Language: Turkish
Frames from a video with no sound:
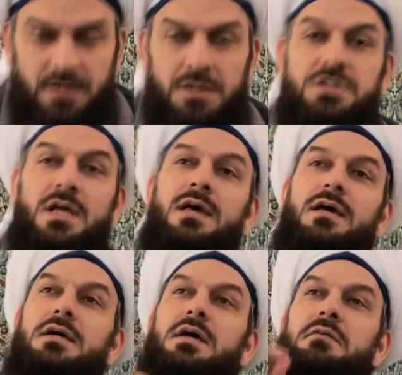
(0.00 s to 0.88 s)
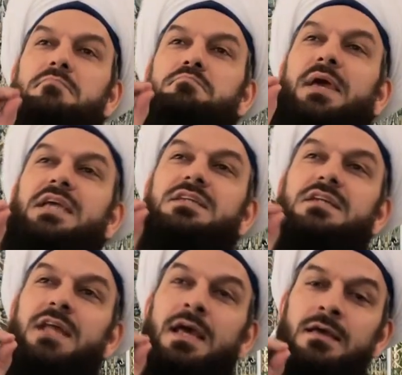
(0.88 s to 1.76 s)
İşte
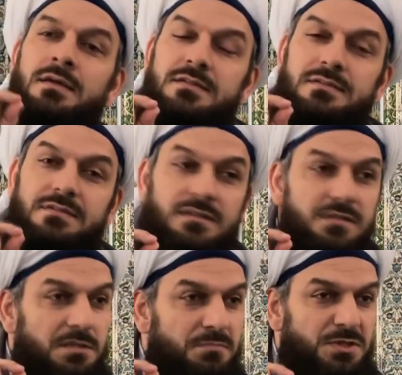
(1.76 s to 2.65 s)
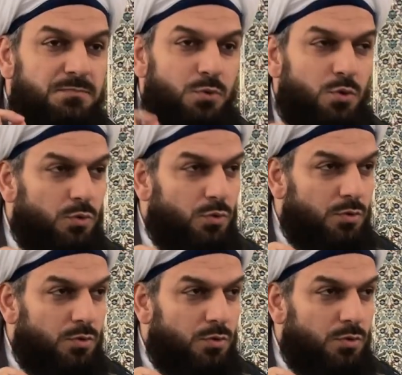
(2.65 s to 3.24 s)
beyine dediğimiz bu.